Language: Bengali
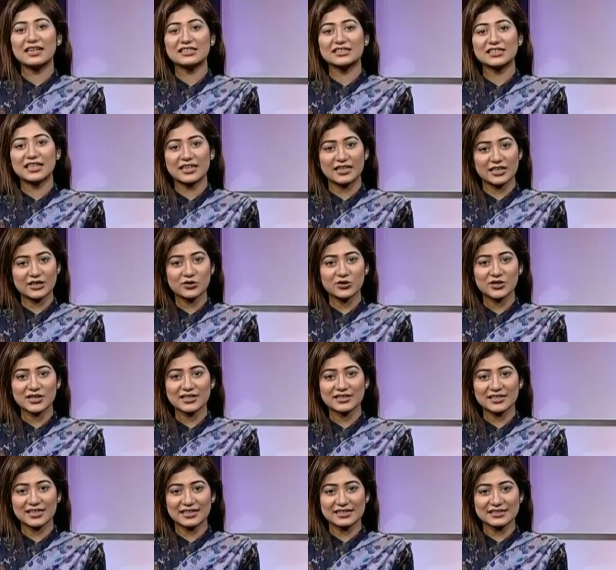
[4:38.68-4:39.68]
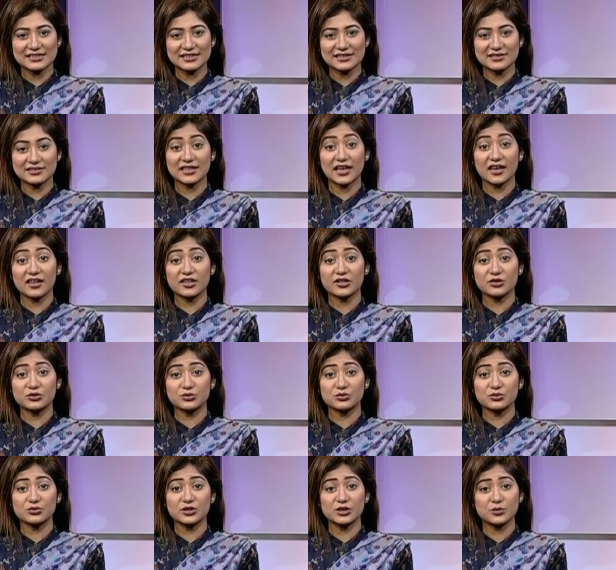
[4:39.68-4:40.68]
রাত সাড়ে এগারোটায় থাকছে জাহাঙ্গীর
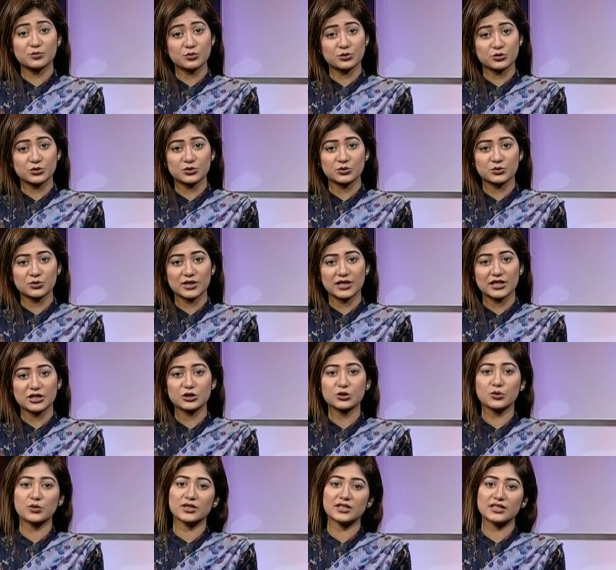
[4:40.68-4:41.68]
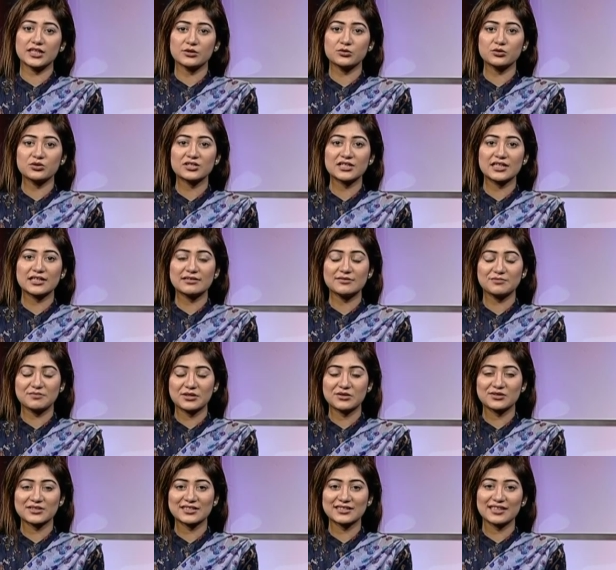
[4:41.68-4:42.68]
চৌধুরীর প্রযোজনায় সঙ্গীতানুষ্ঠান
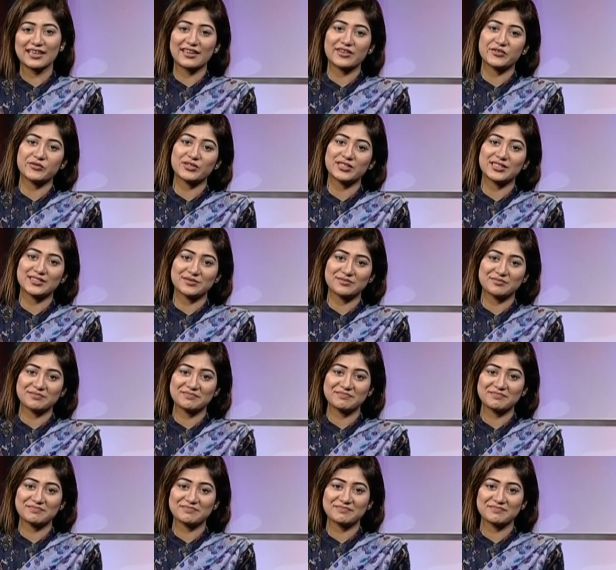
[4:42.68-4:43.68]
মিউজিক অ্যান্ড রিদম